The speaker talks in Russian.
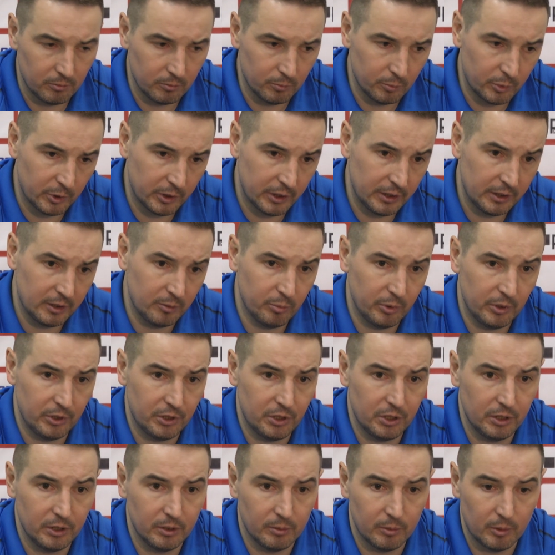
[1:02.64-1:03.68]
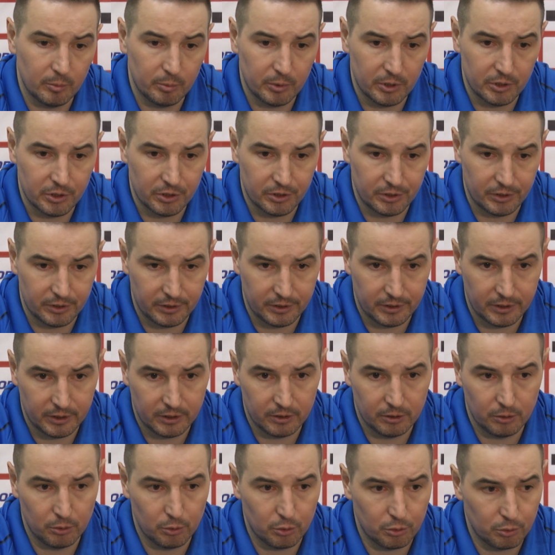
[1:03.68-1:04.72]
По каким причинам, опять же таки, я
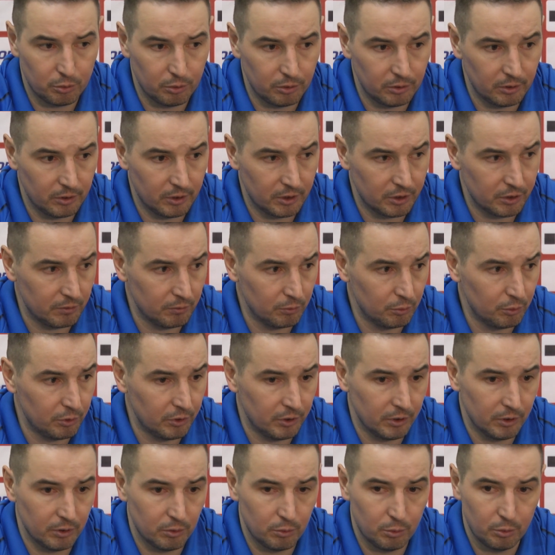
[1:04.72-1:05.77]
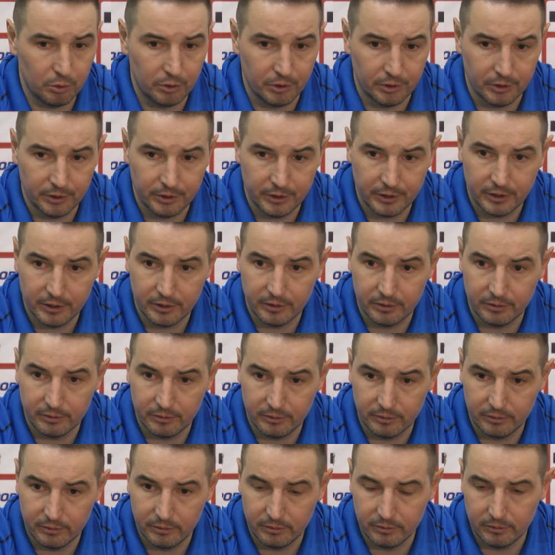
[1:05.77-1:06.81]
говорю, что это наша внутренняя кухня, и я
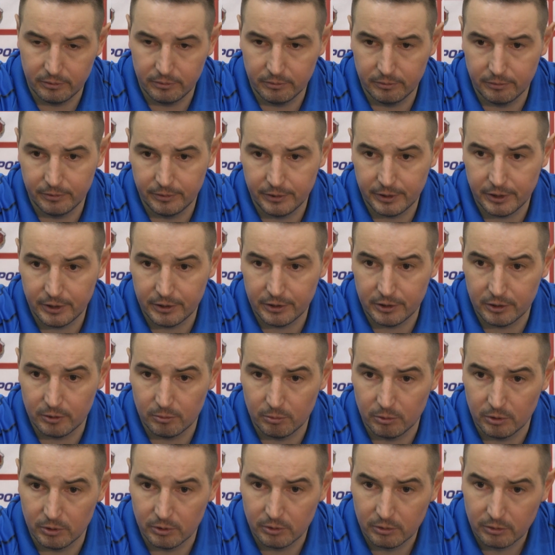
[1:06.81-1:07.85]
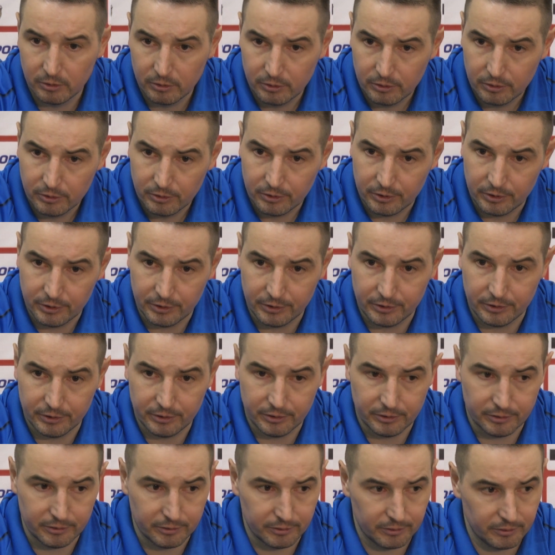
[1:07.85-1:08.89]
не хотел бы
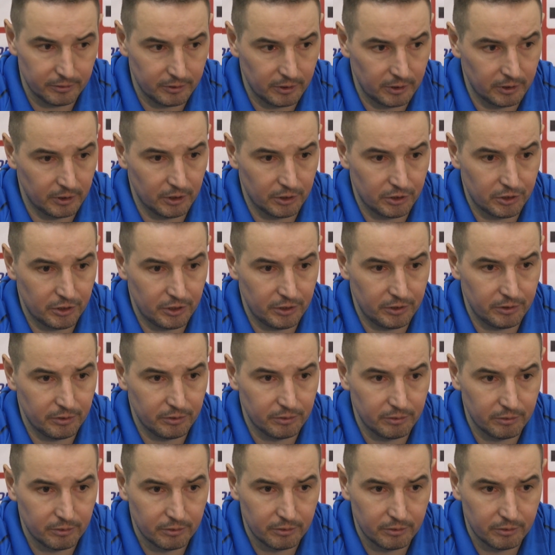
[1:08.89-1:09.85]
это оглашать.